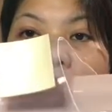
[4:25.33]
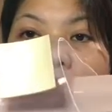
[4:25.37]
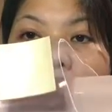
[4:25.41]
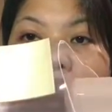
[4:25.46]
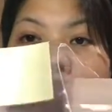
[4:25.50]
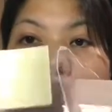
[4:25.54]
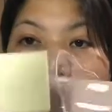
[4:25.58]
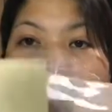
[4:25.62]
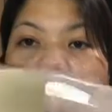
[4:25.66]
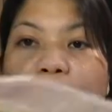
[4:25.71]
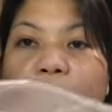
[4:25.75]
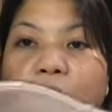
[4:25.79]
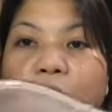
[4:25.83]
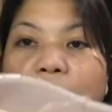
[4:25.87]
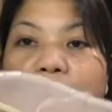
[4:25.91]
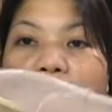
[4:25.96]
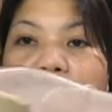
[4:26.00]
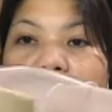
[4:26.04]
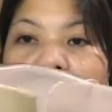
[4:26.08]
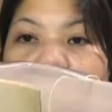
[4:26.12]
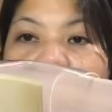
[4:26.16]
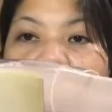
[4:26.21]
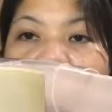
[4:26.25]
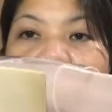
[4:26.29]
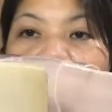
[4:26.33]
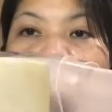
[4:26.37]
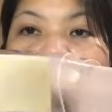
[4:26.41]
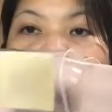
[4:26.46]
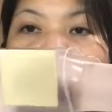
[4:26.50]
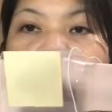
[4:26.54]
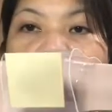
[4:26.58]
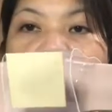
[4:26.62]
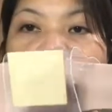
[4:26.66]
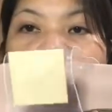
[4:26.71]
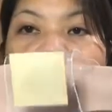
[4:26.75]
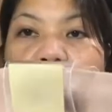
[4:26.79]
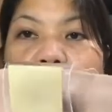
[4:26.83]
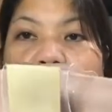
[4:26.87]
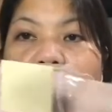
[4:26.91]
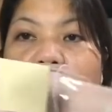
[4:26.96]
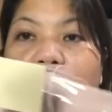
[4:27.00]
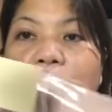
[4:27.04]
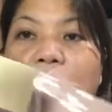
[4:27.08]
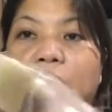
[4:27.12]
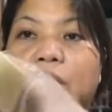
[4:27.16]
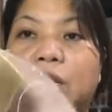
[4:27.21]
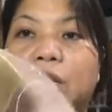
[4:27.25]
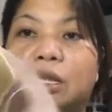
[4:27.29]
Ang girl ng ano, ang
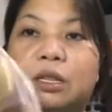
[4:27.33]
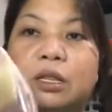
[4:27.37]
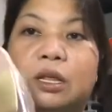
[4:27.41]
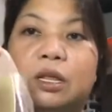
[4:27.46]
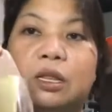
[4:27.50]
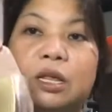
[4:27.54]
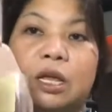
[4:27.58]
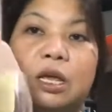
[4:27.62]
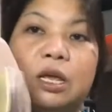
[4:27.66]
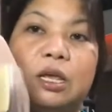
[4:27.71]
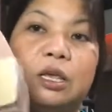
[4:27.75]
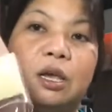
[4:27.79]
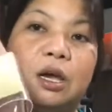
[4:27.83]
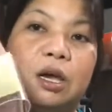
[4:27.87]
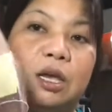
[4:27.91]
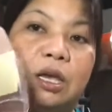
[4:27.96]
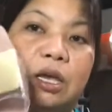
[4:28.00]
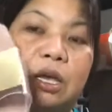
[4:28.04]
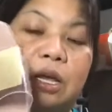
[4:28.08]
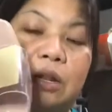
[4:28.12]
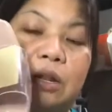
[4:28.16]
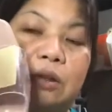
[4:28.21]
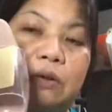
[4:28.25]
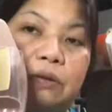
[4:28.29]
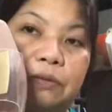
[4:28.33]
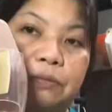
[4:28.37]
girl ng dating niya, yan o.